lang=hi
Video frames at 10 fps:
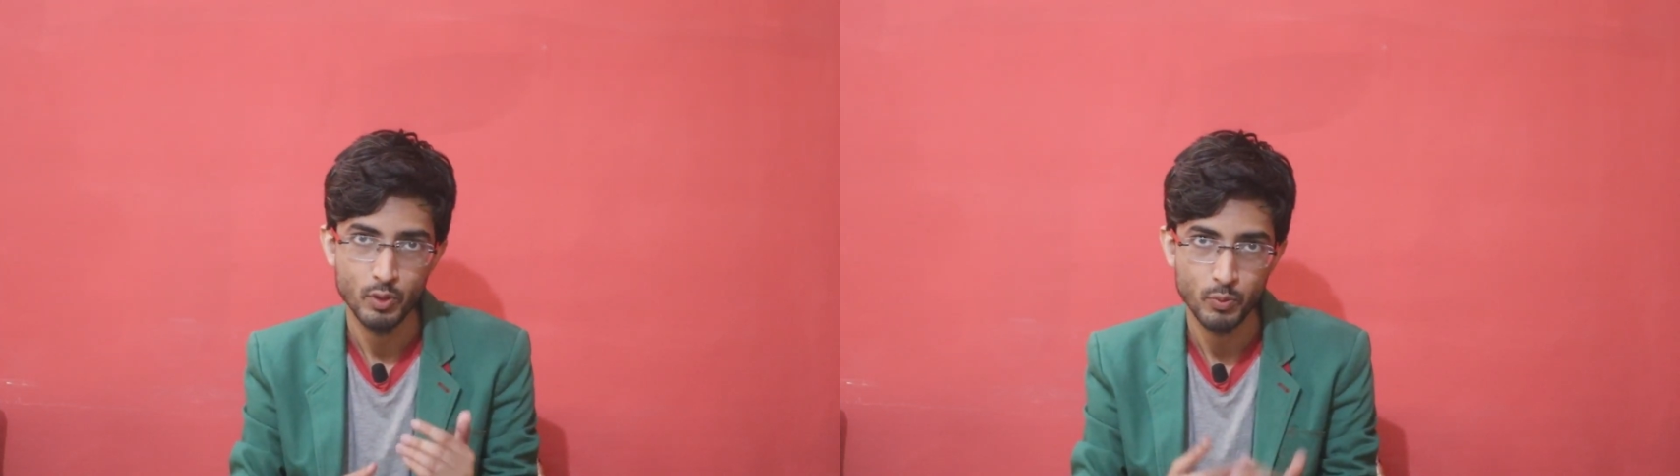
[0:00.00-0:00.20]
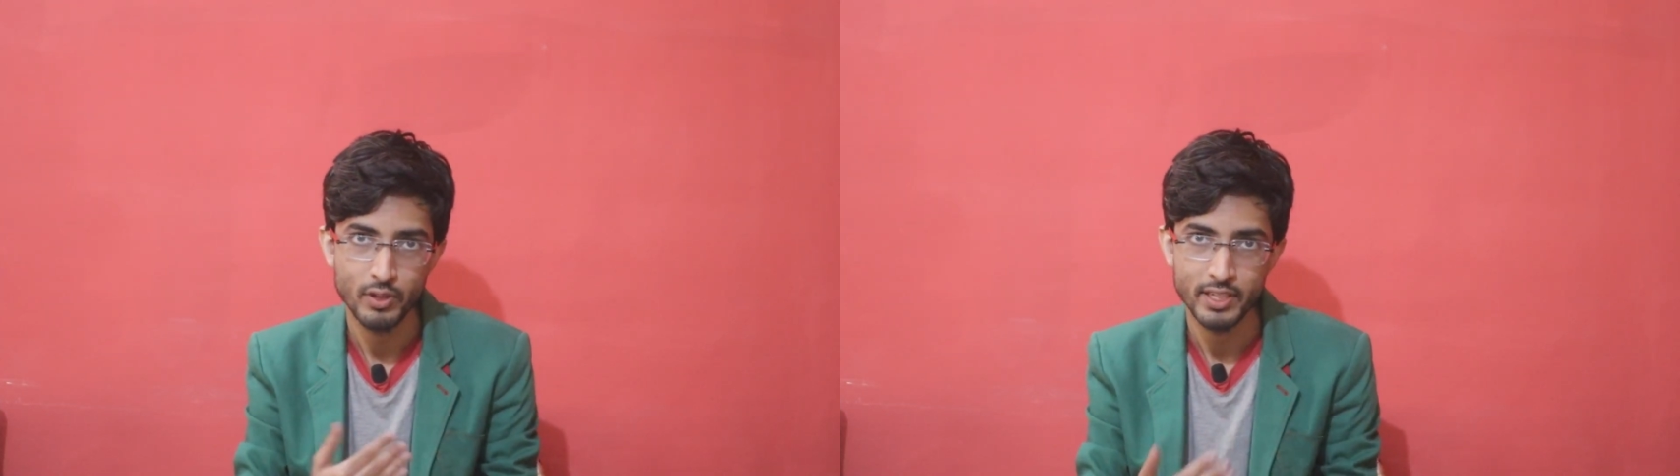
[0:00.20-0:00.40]

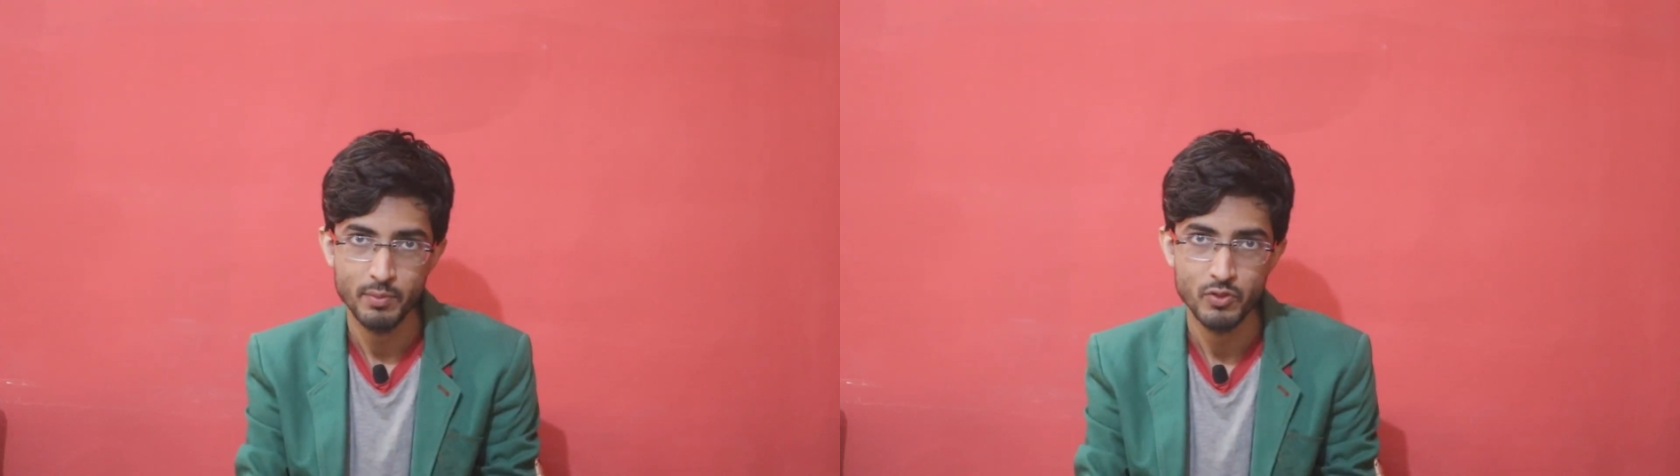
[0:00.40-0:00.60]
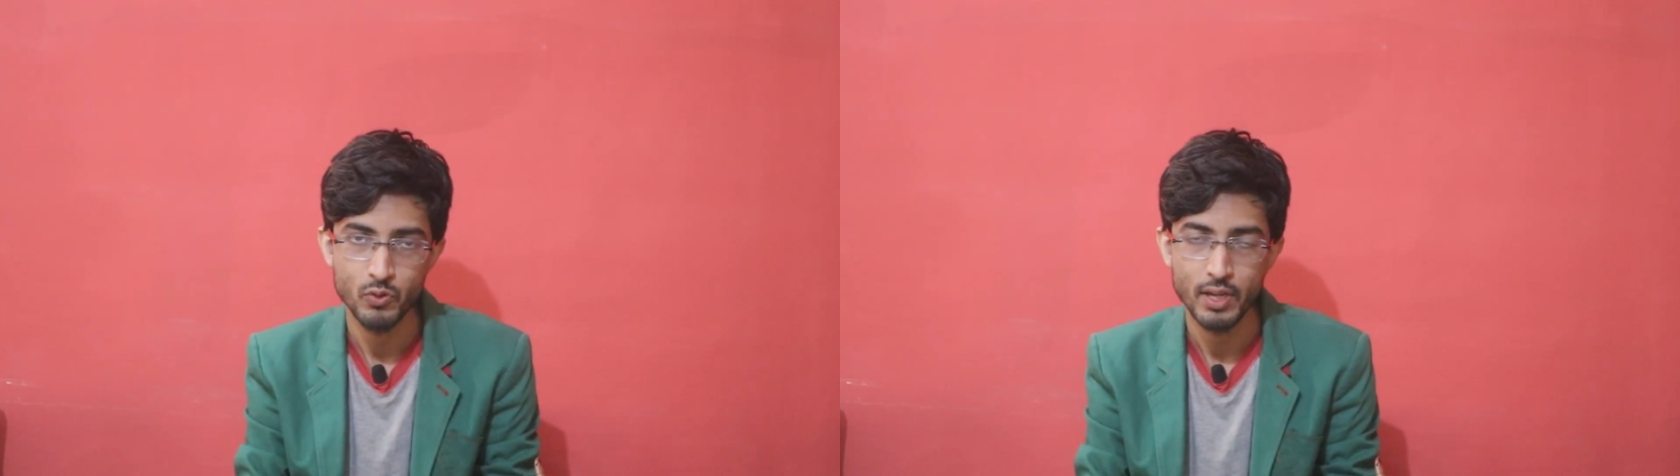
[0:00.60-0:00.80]
फुटबॉल
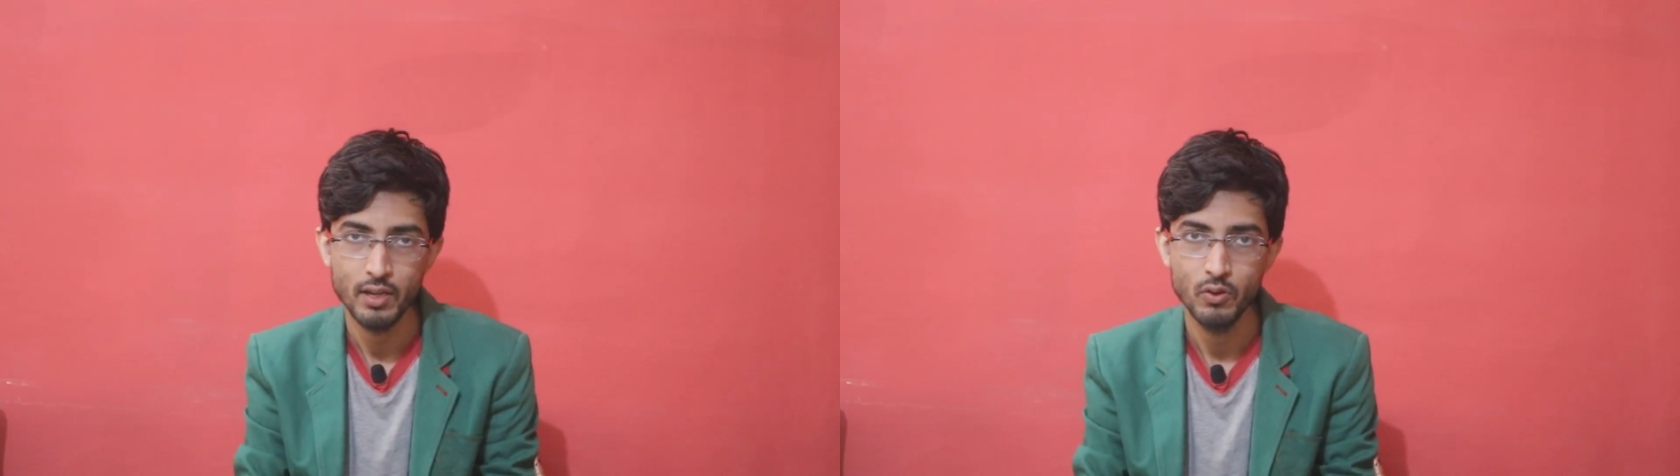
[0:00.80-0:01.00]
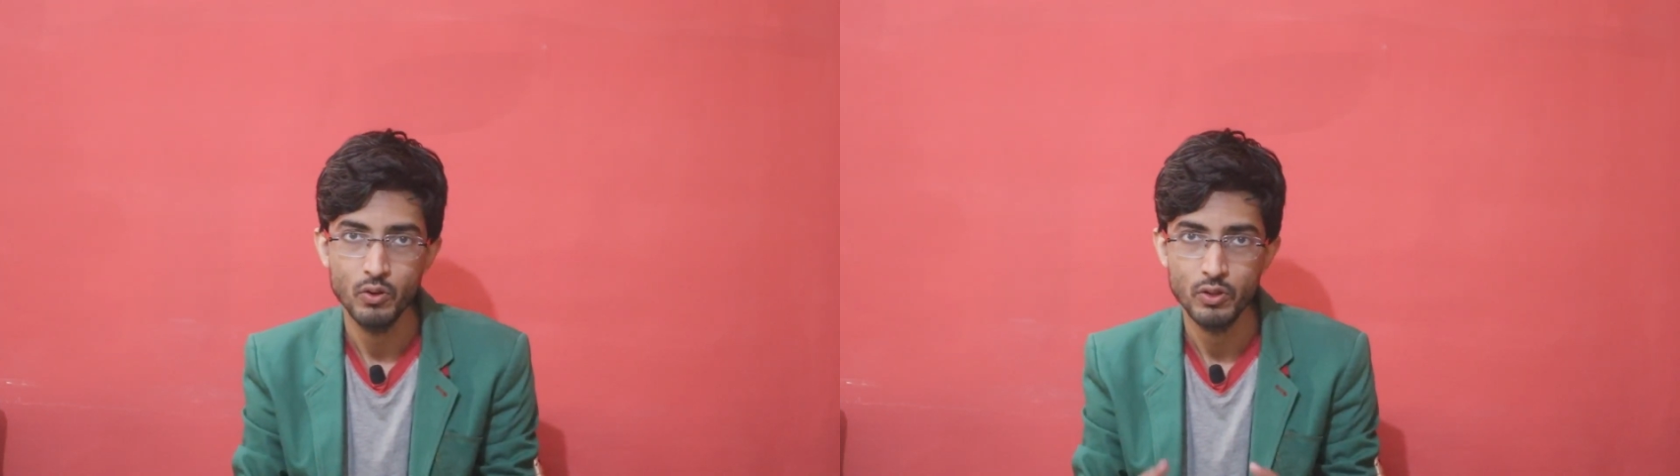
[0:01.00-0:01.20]
टीम्स जो
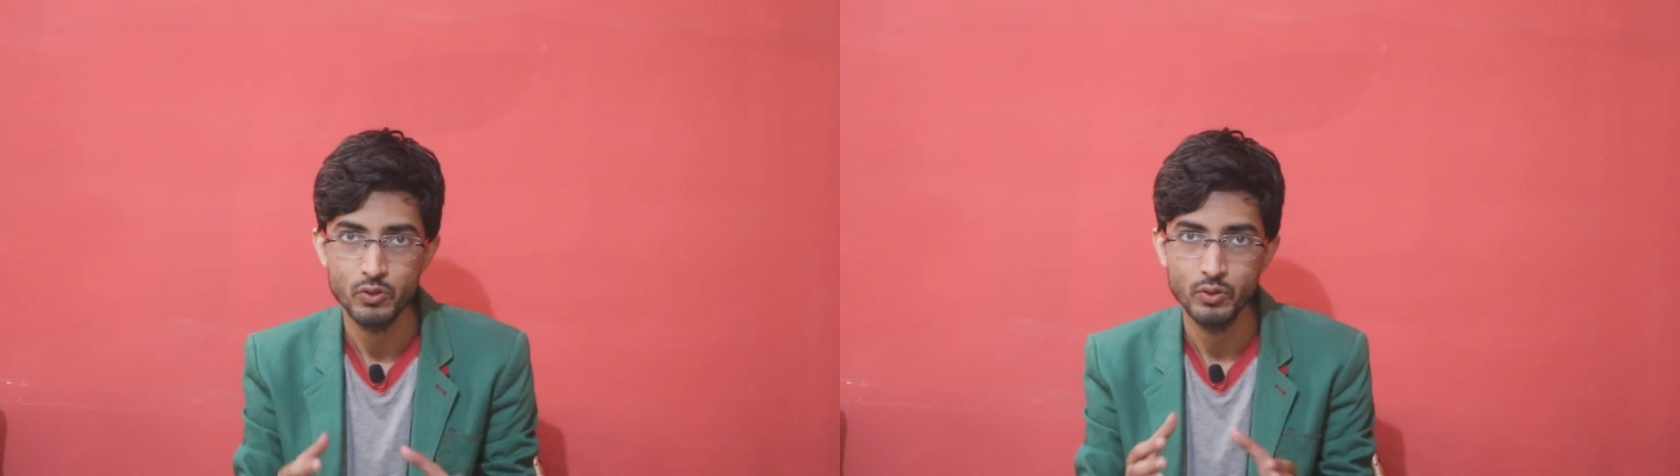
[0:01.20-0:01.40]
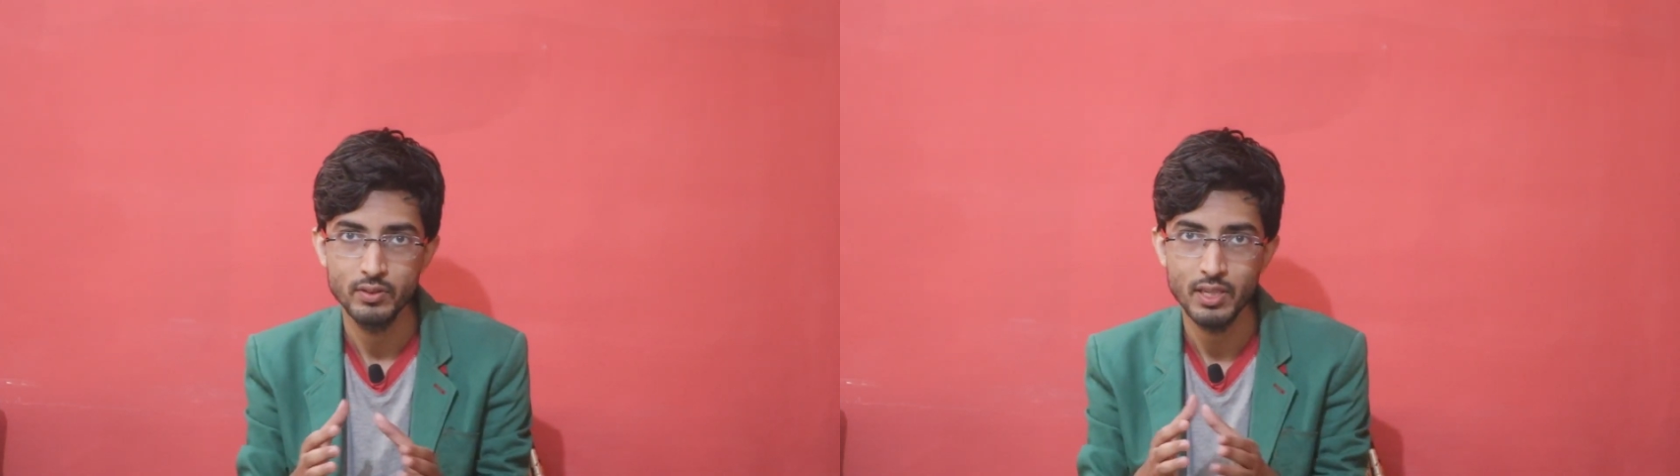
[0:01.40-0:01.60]
हैं और जो